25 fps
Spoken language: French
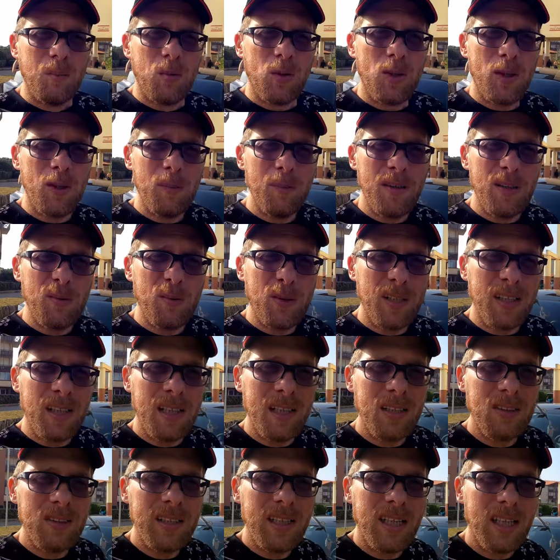Bon bah
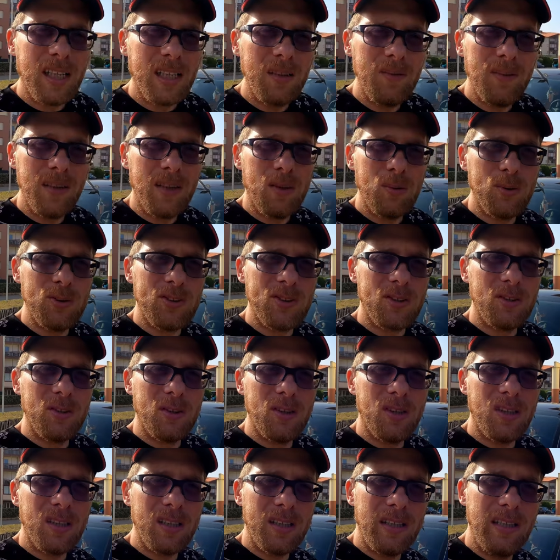voilà, on est arrivé à
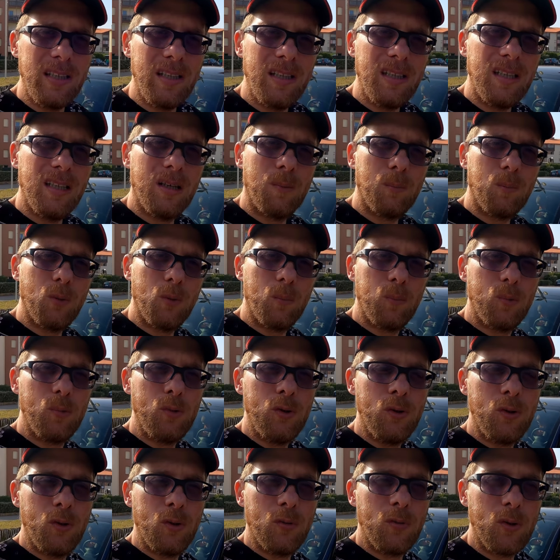Osgore, il est un peu
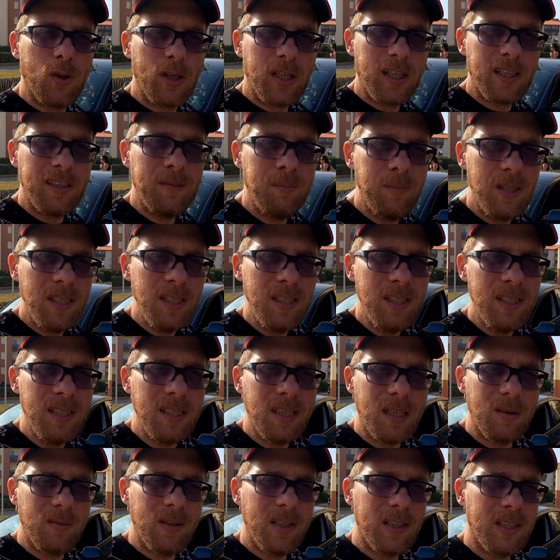plus de
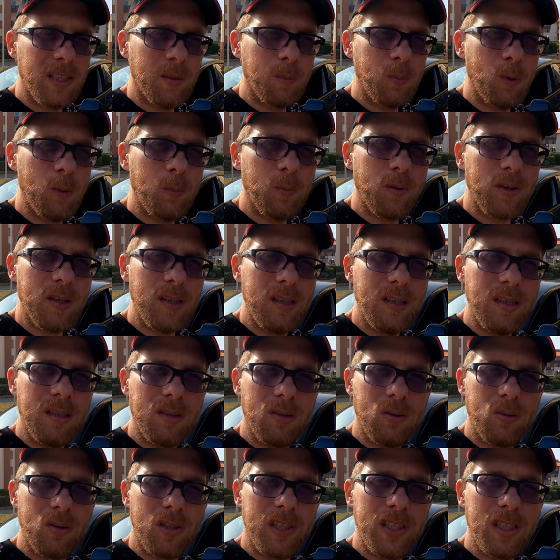9h30 avec à peu près
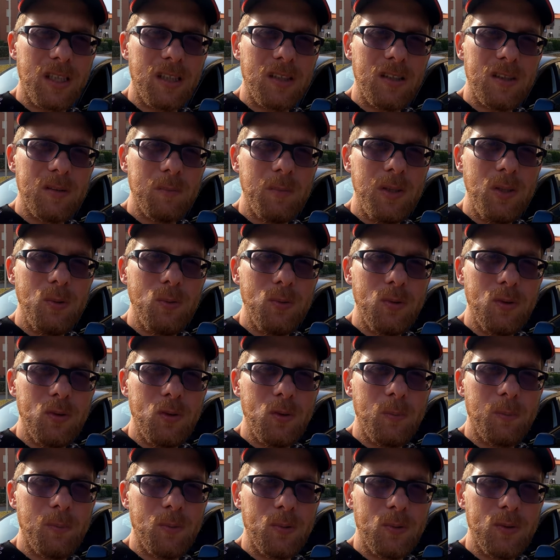40 euh,
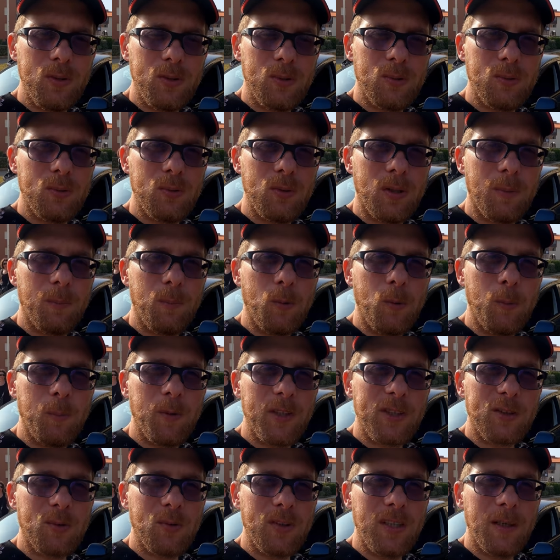minutes de pause euh, à Pau
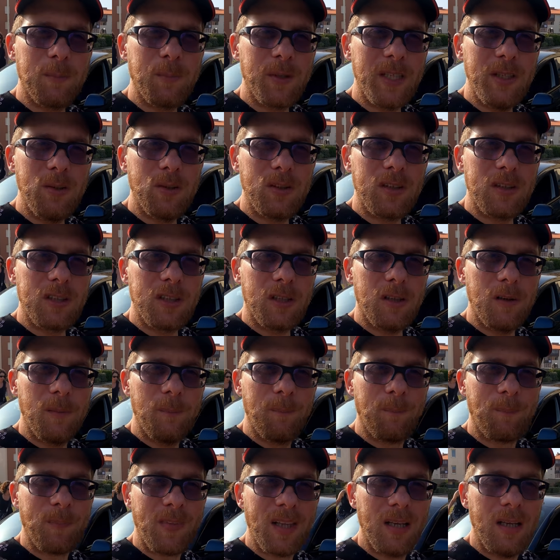parce qu'on a pris notre temps.
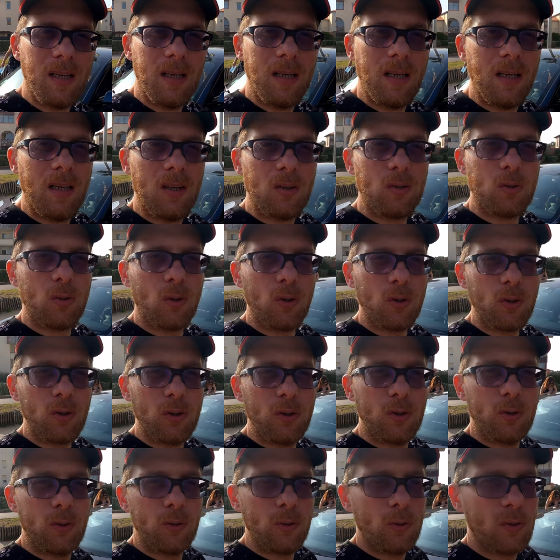
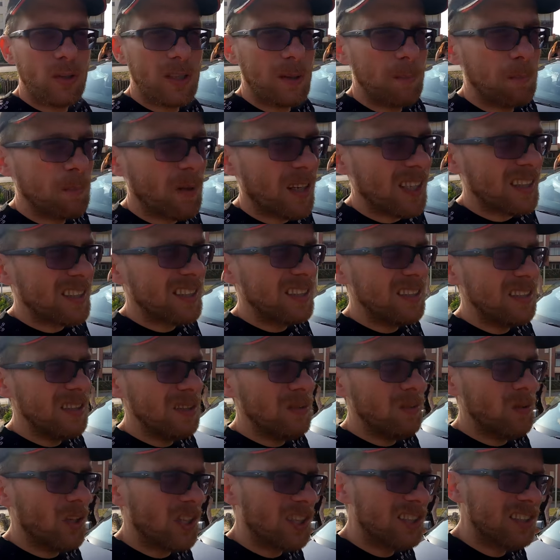Donc euh, on est
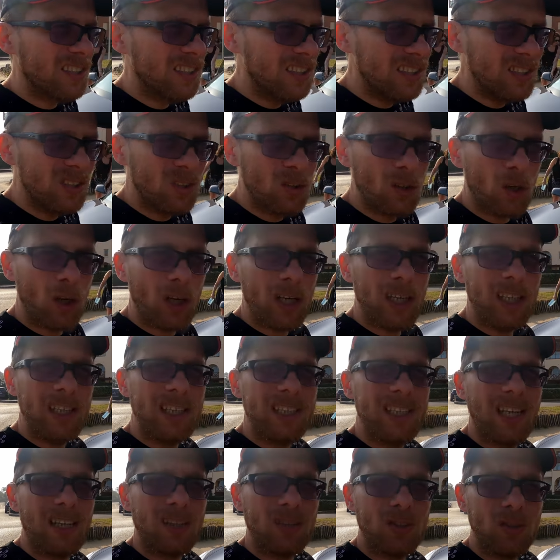parti vers
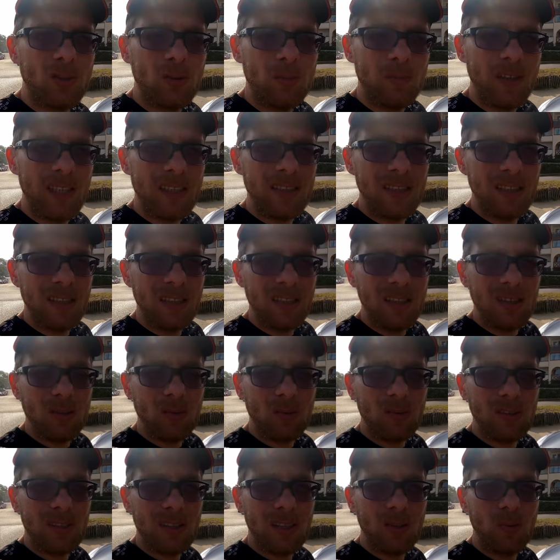6h15 ce matin,
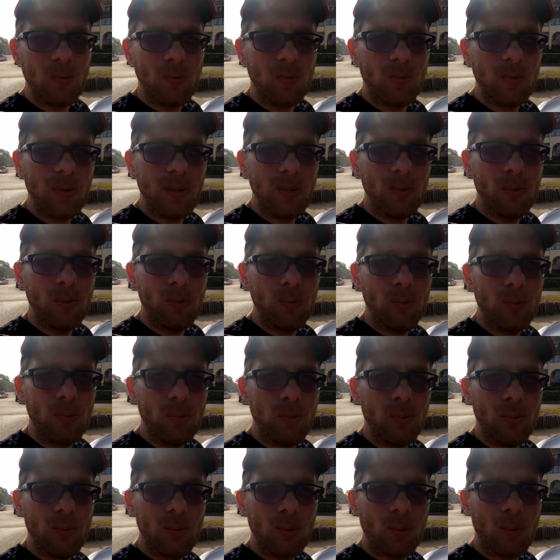donc ça nous fait
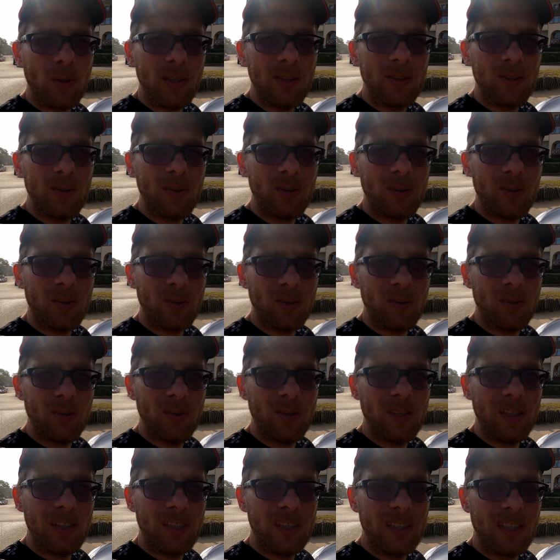du
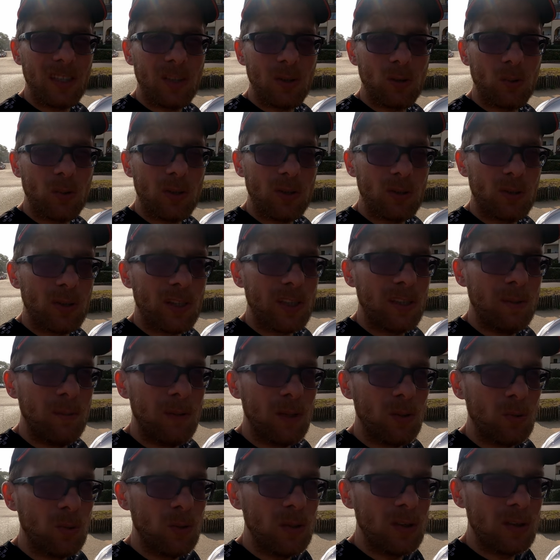3h15,
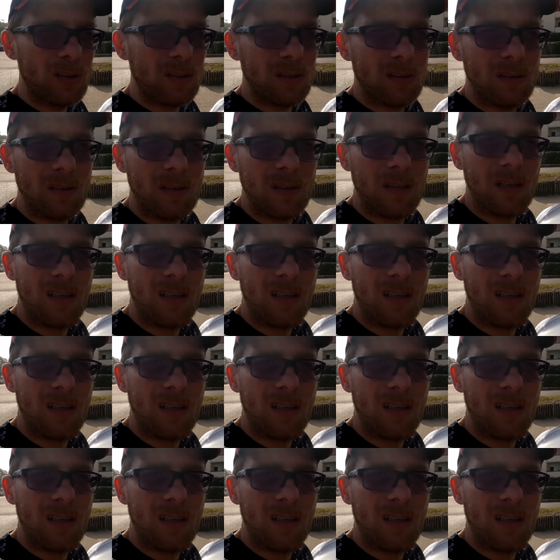3h30 euh, de route.